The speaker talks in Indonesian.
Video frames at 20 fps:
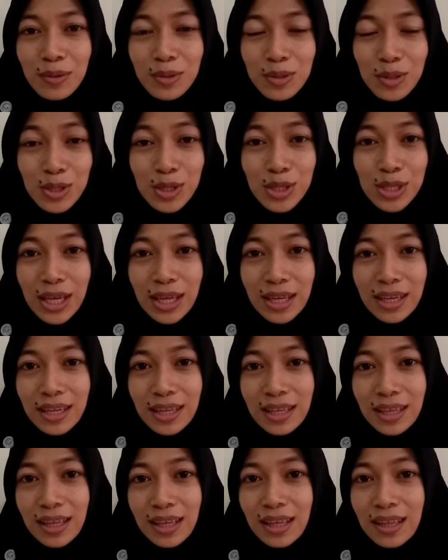khususnya
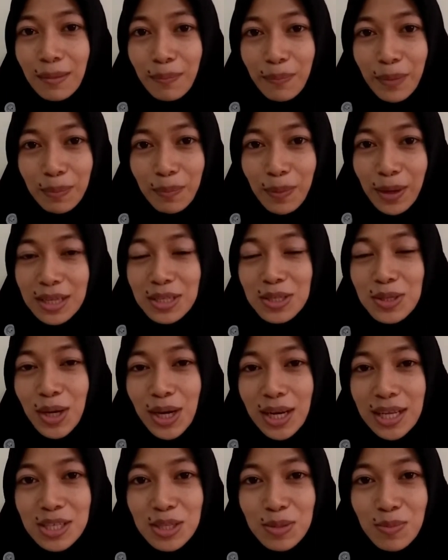di tempat
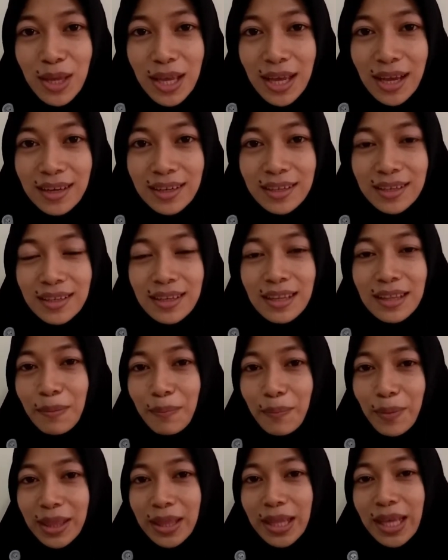pelacur lesbian di
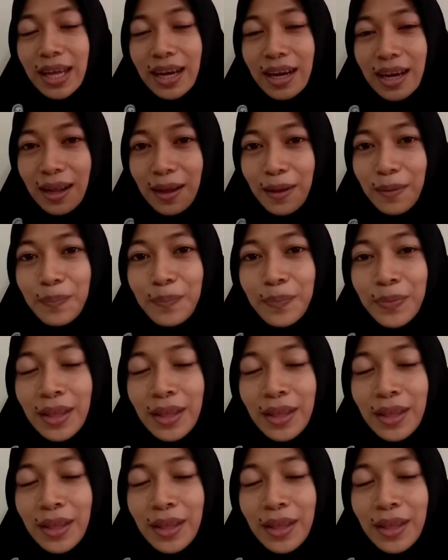tempatnya re